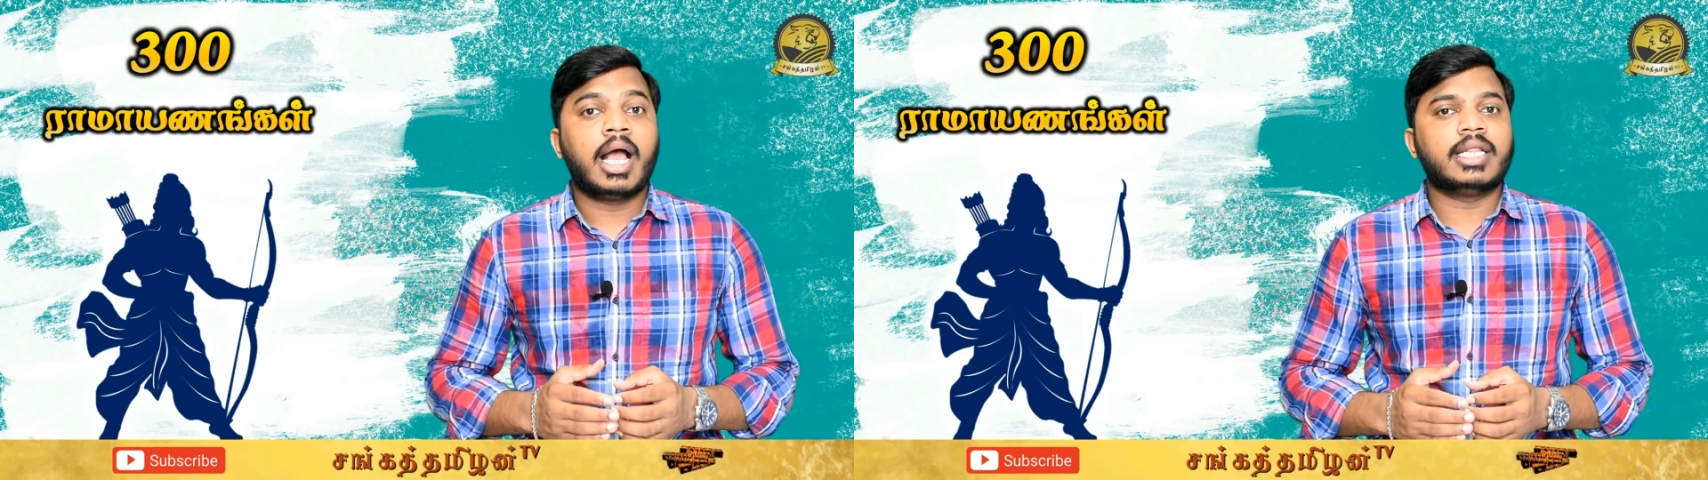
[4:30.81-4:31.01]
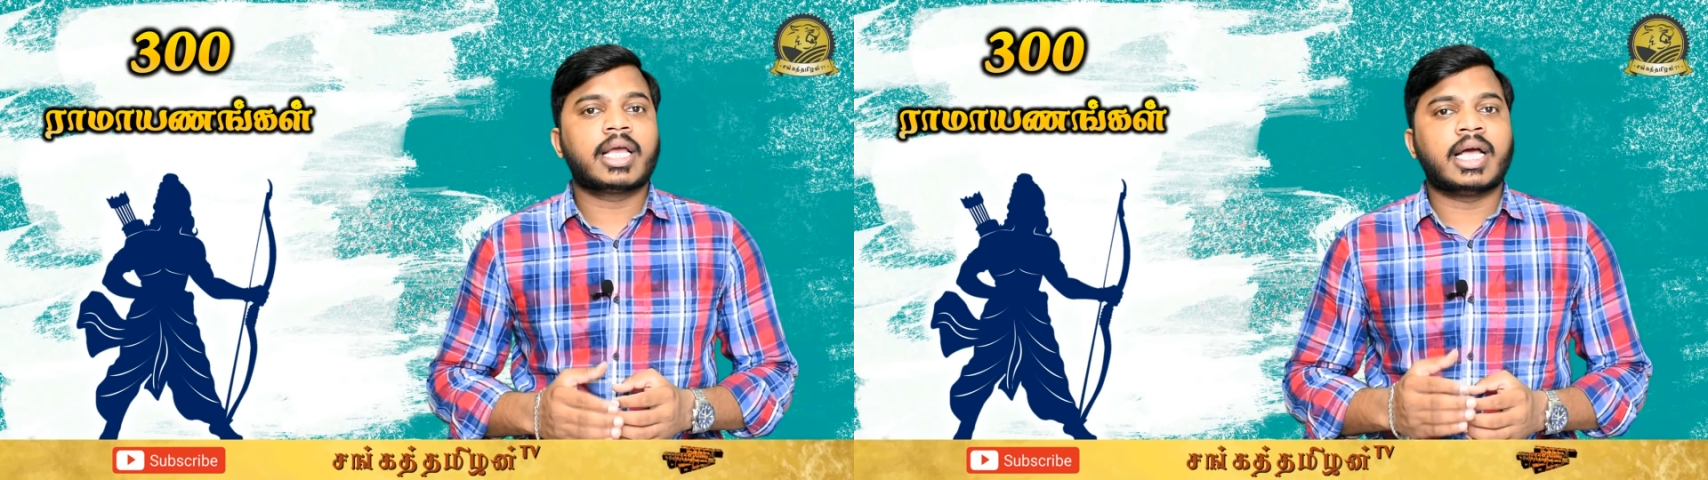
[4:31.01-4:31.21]

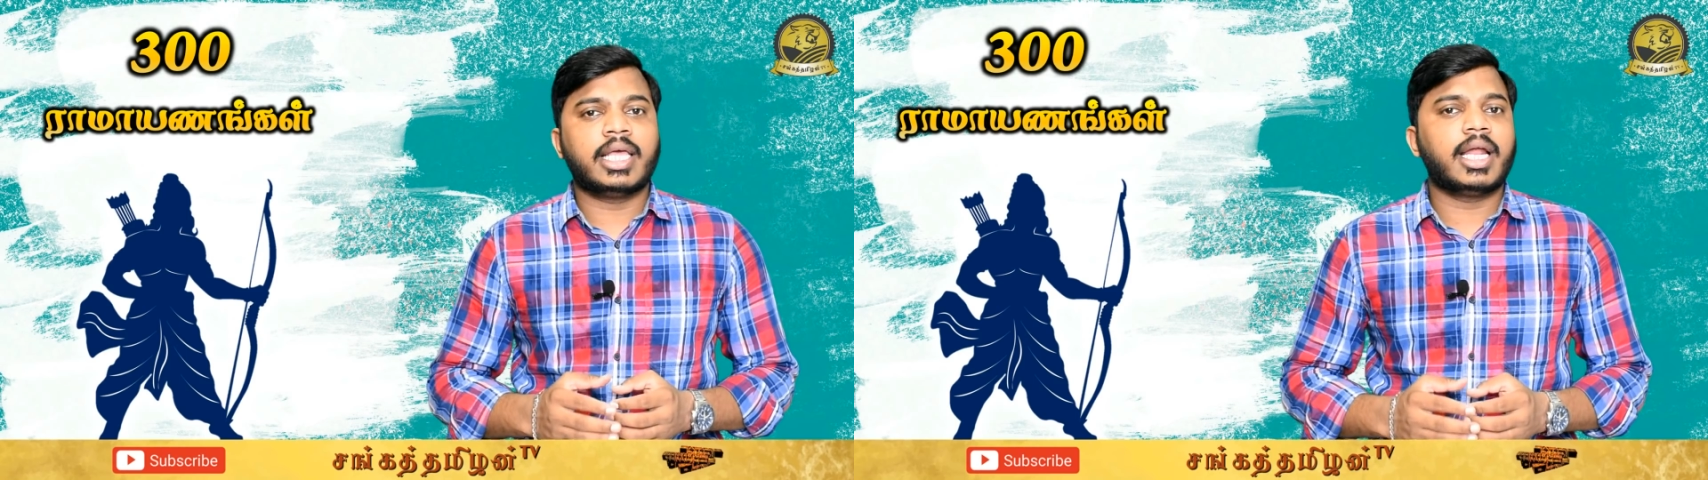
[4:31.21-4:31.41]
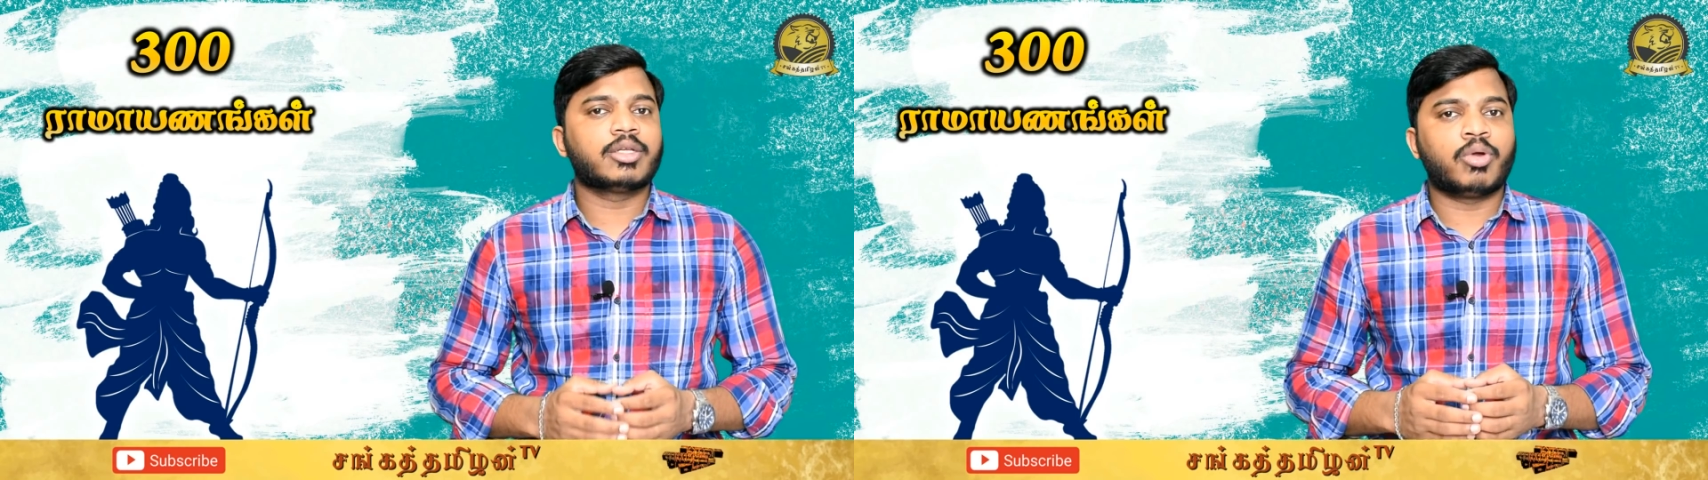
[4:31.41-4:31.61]
அந்த
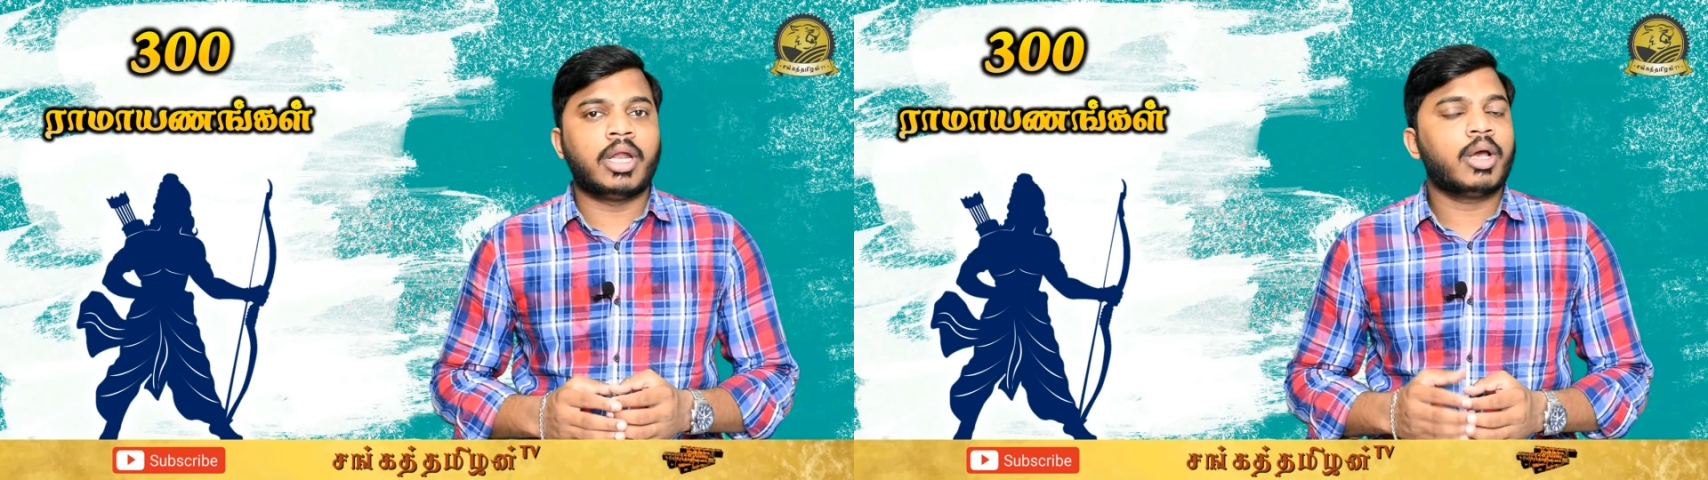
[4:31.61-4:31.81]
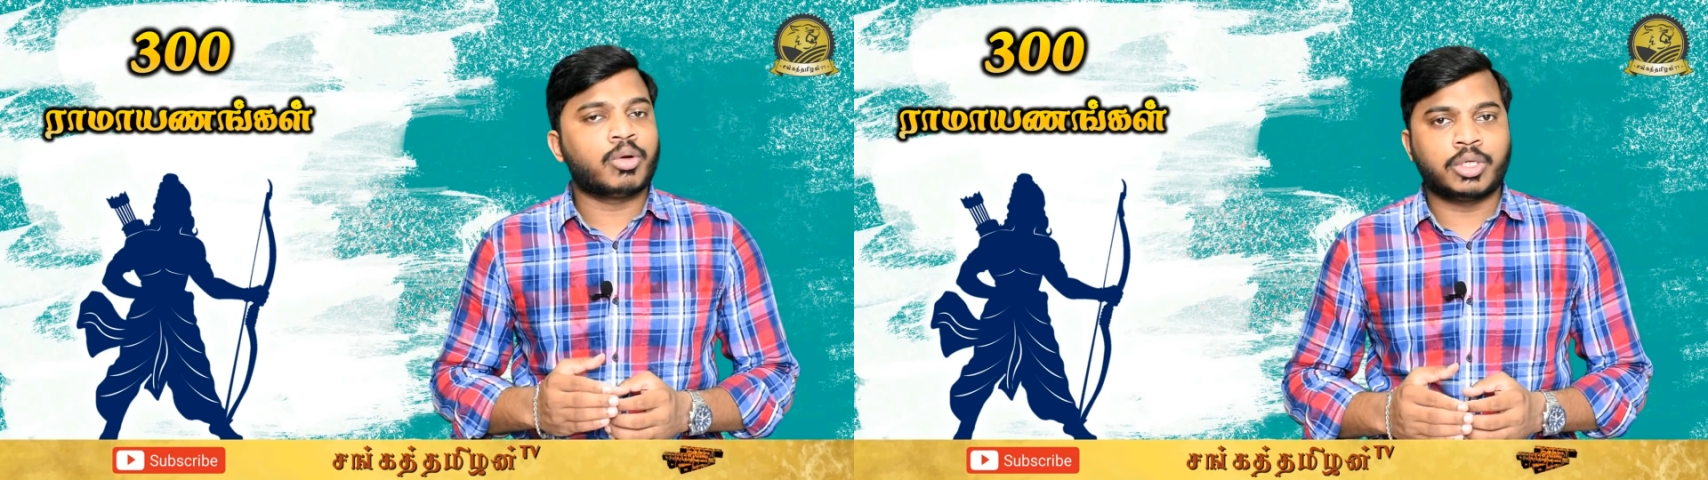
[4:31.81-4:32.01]
கதைகளை சொல்ல
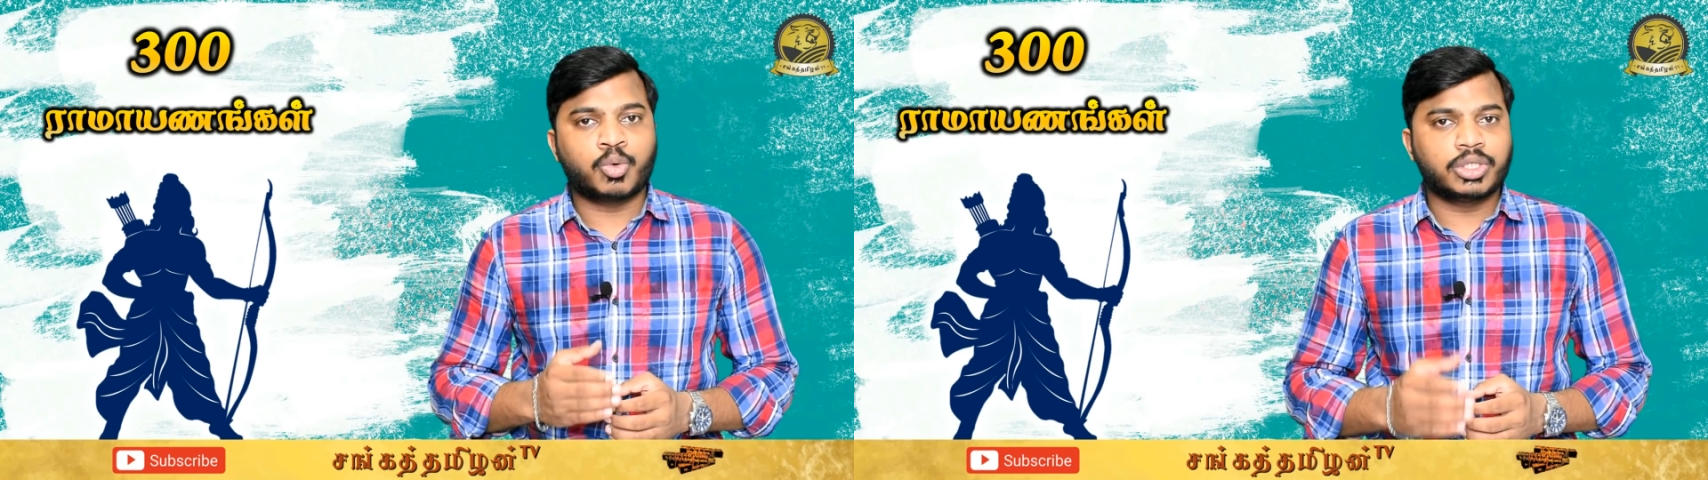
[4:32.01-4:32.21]
கொஞ்சம்